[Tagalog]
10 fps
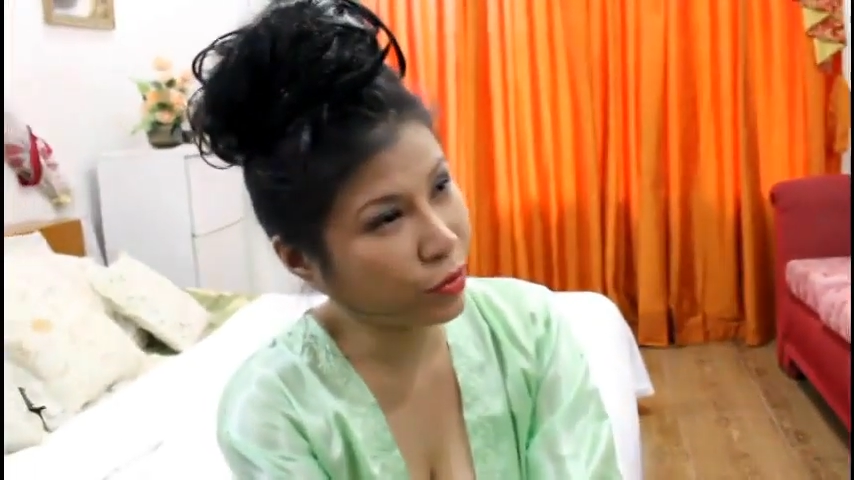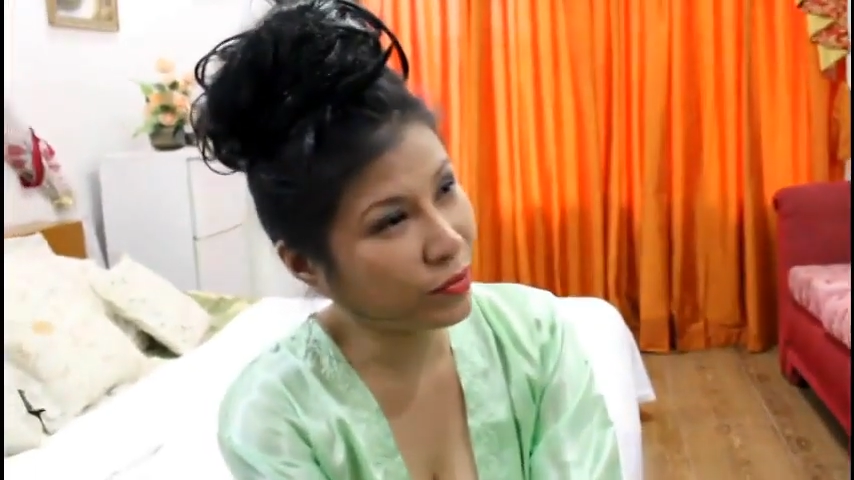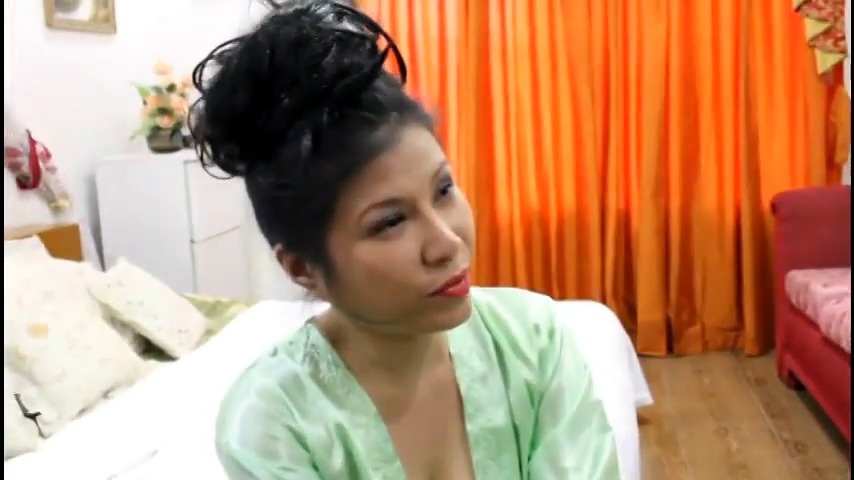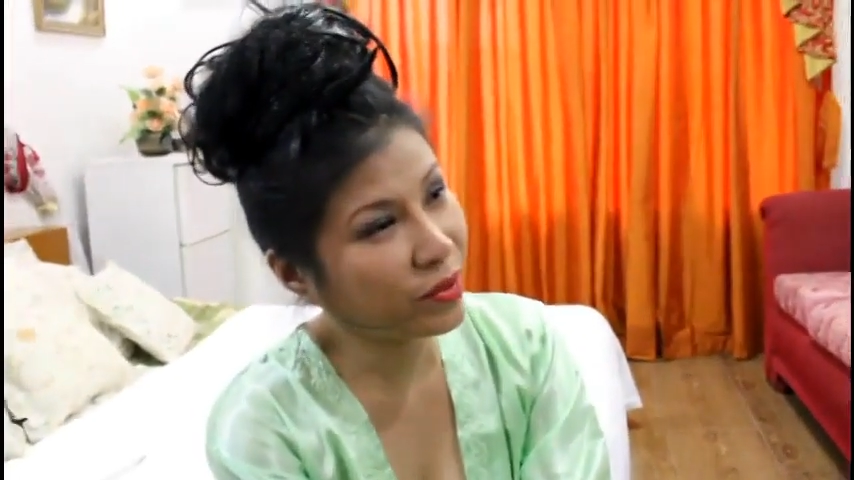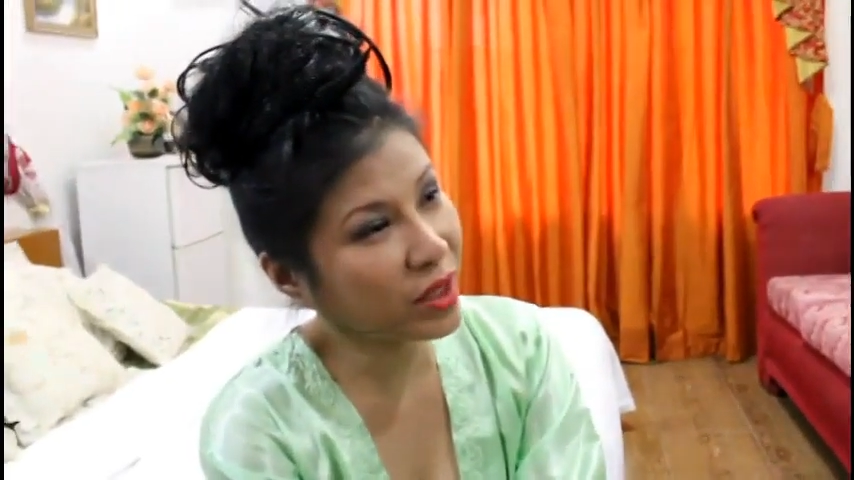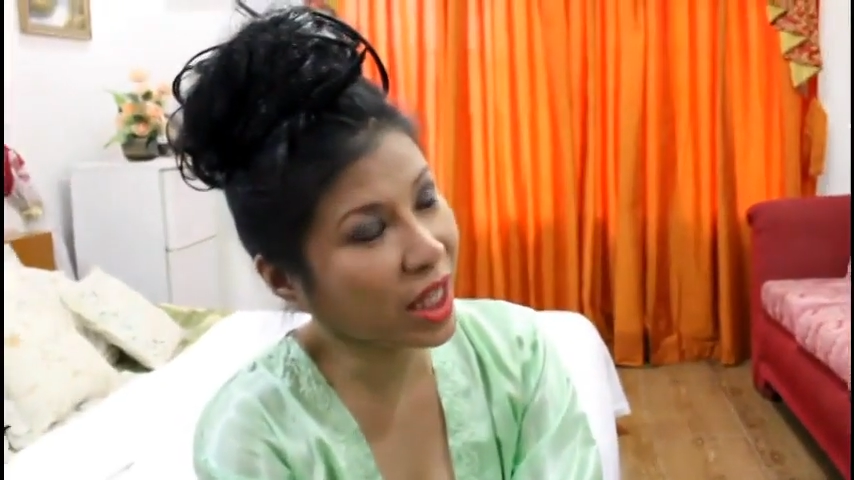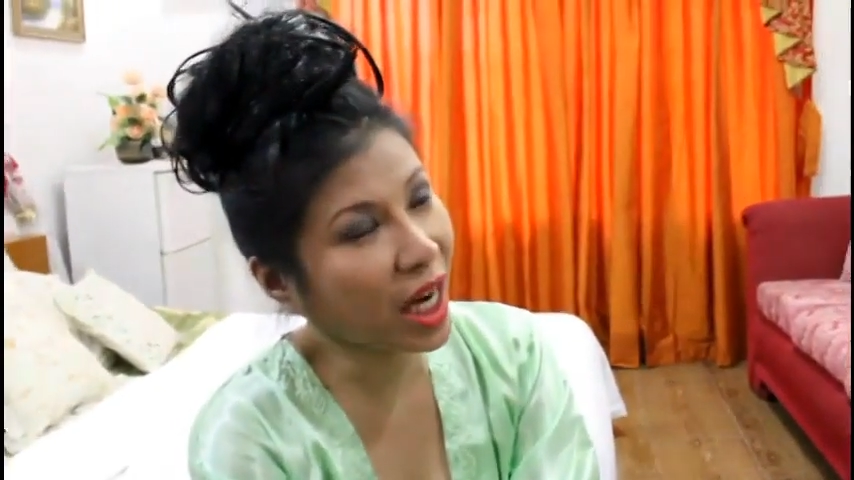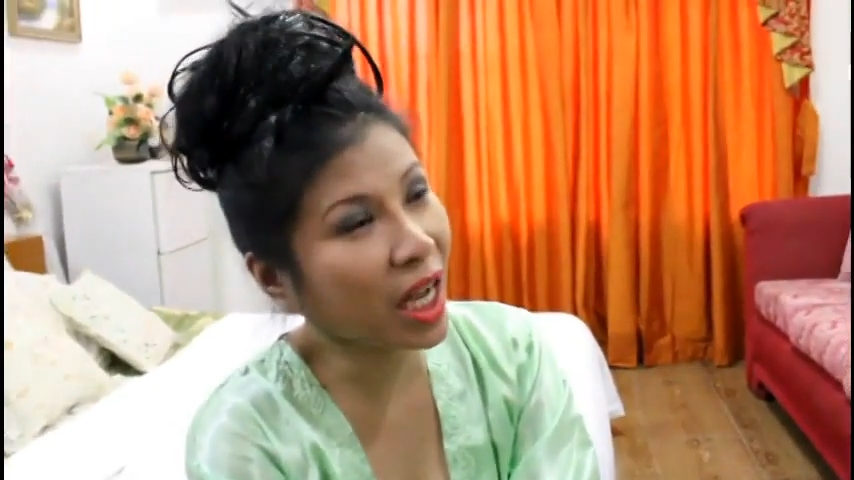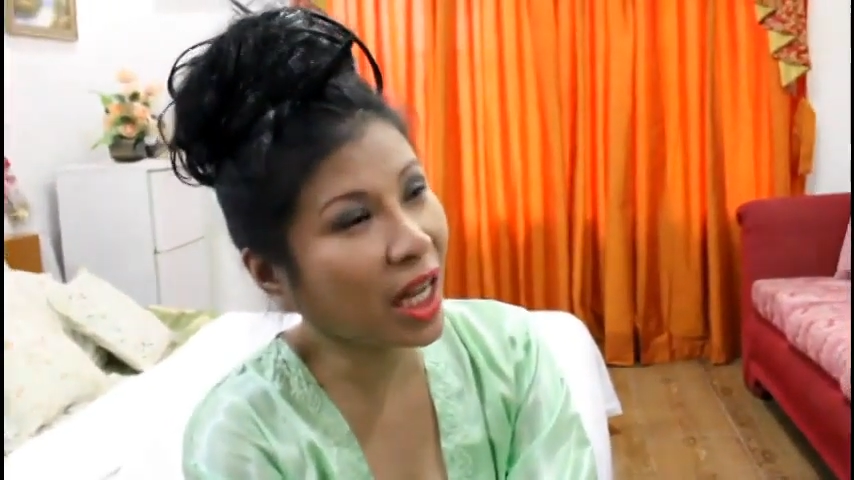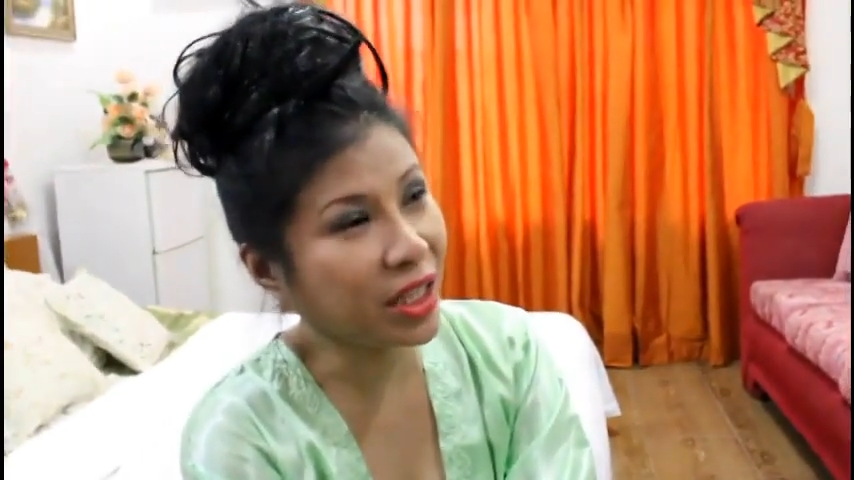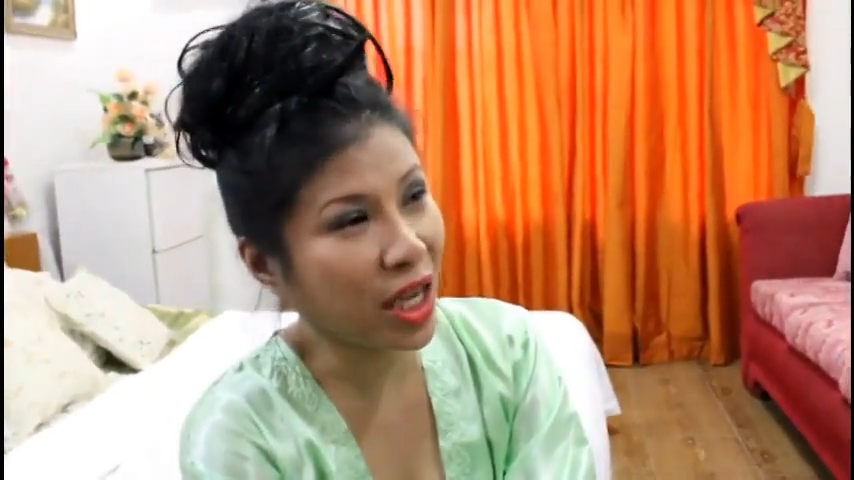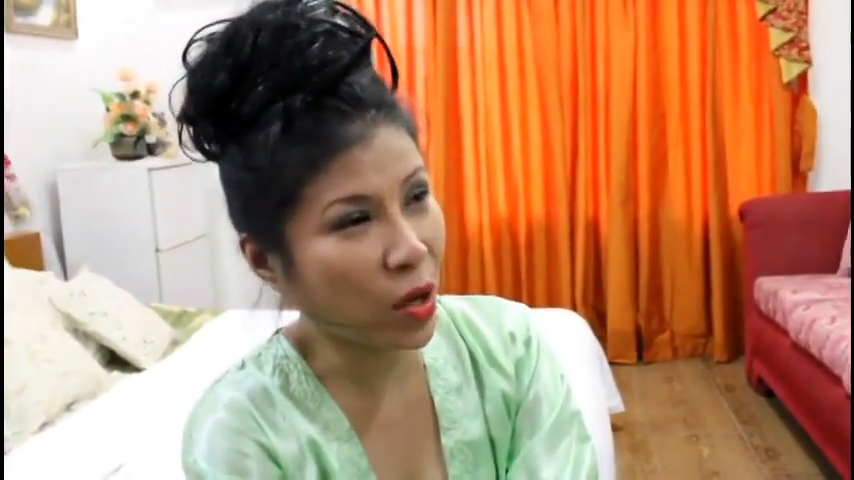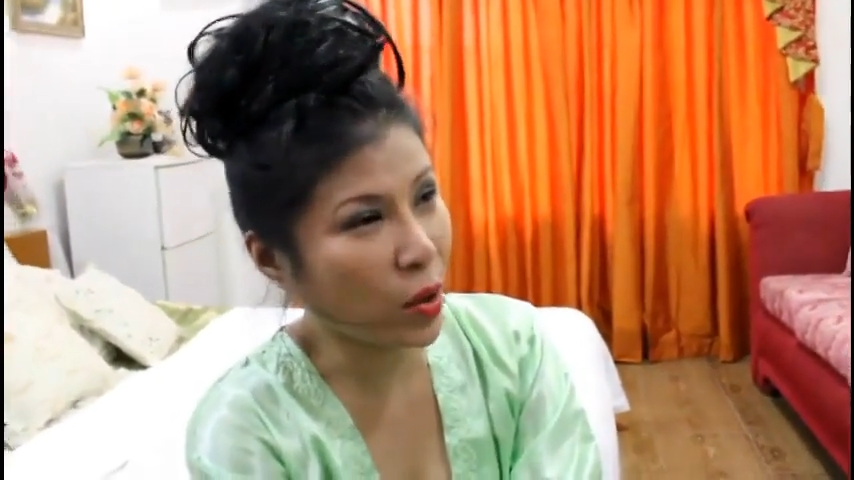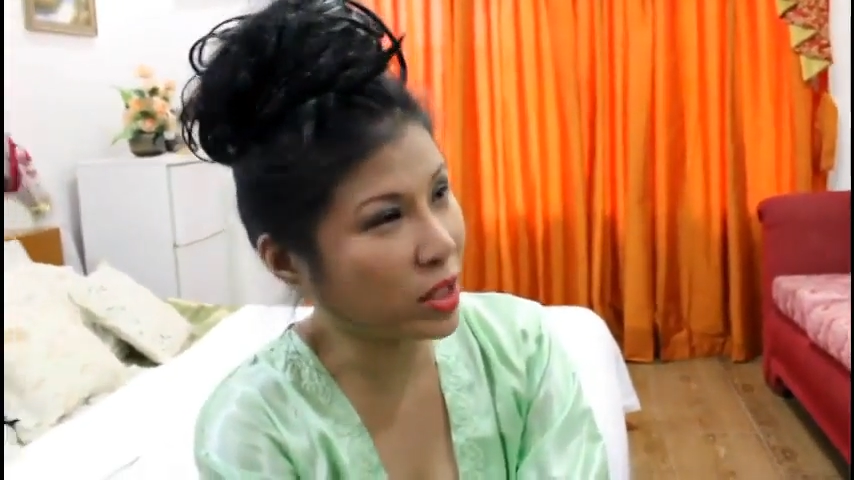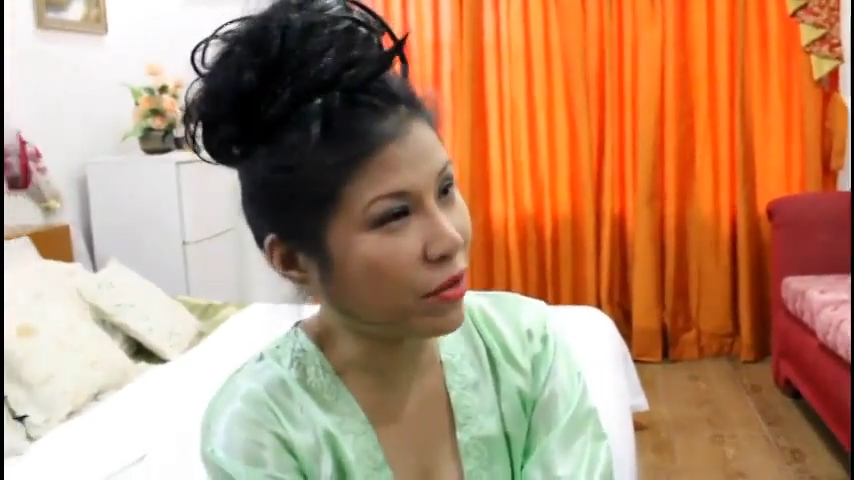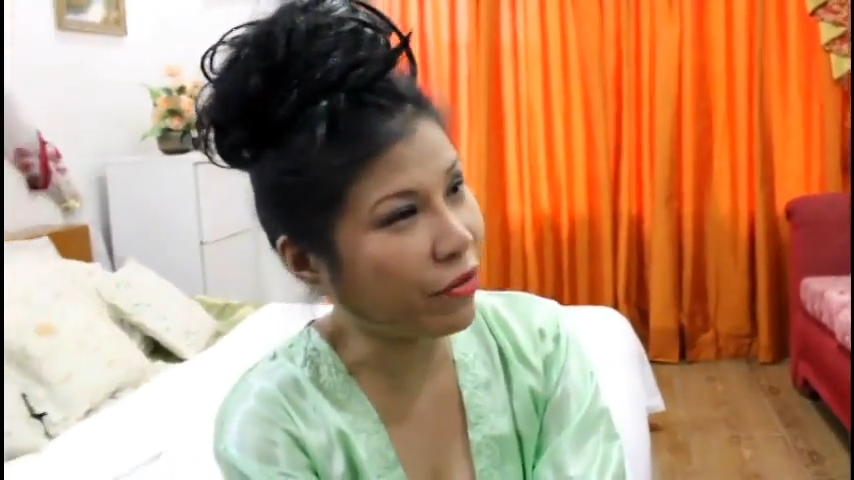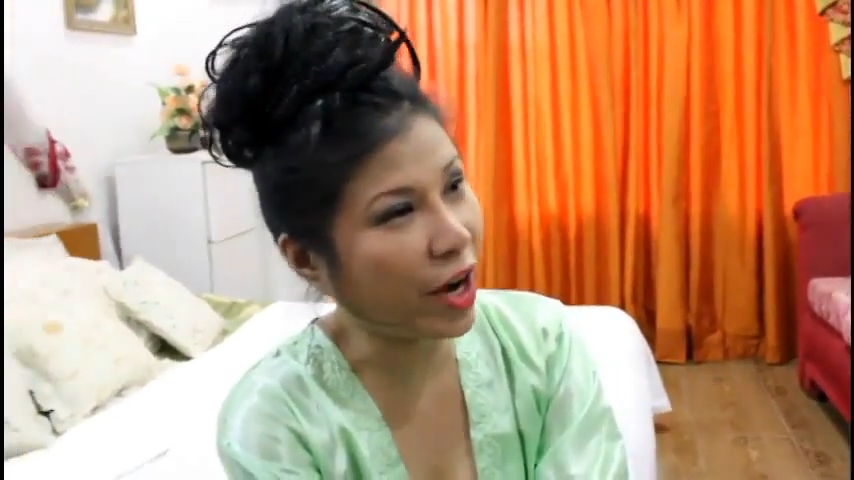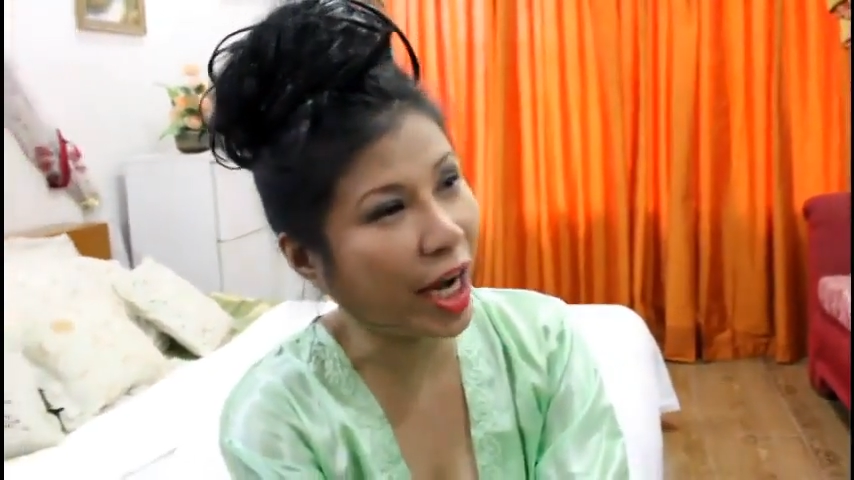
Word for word: ang importante na please ko ang